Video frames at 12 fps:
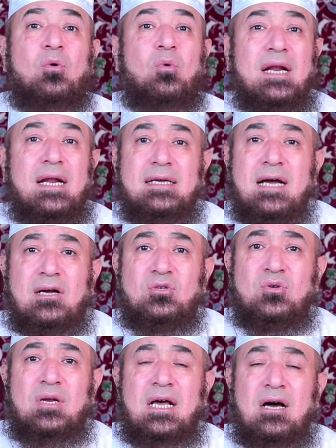ولا
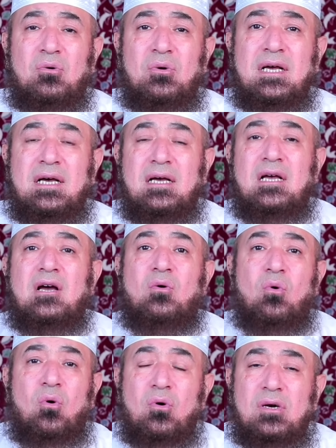يخذل هؤلاء
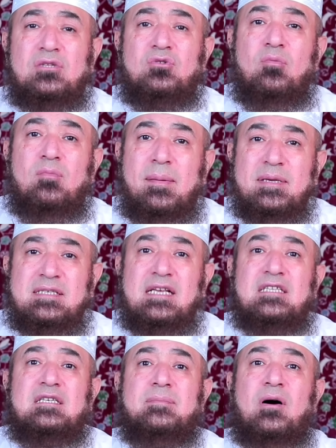وقلت وما
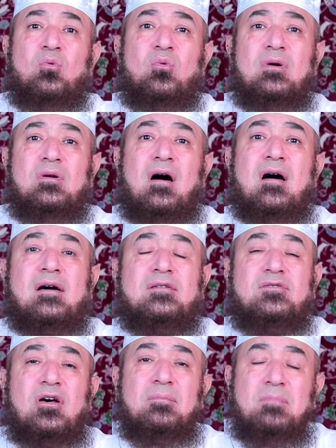زلت بقول
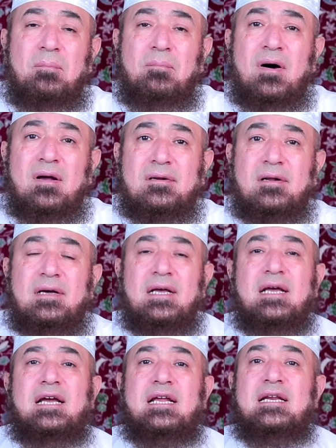أكتر من مرة
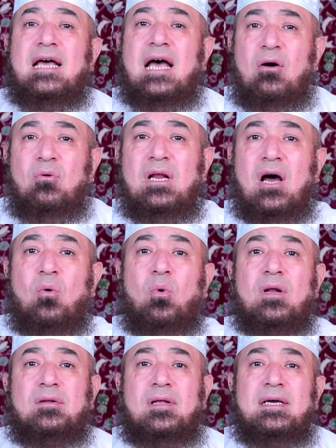إن هؤلاء
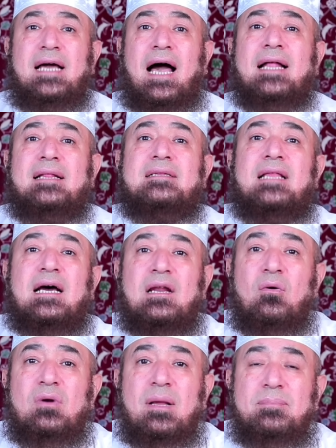والله حتى
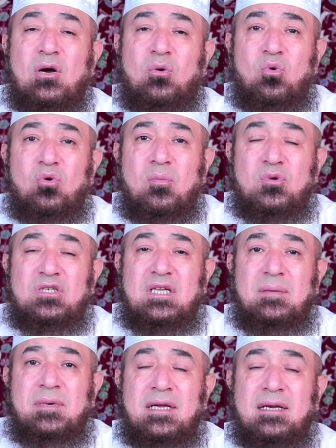لو لم يكونوا
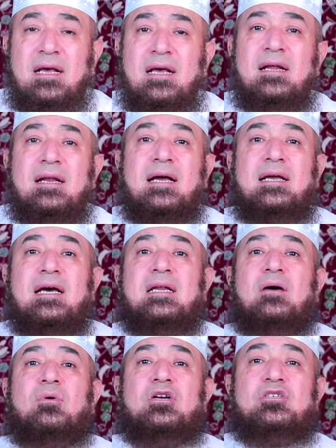مسلمين
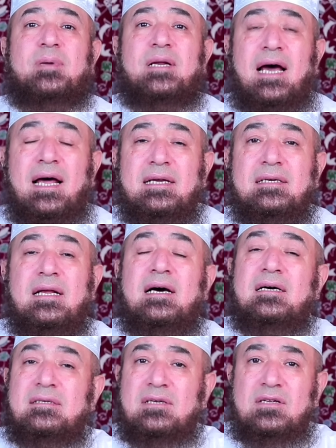لكان واجبا
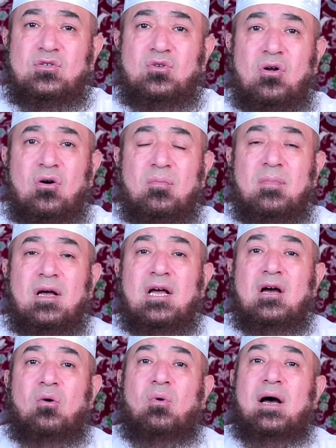علينا أن ننصرهم
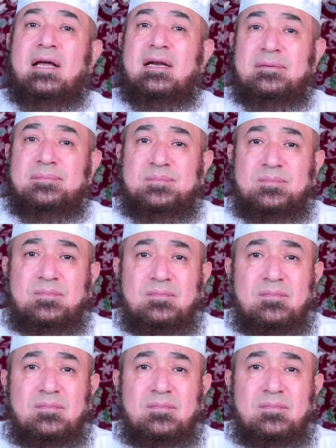وأن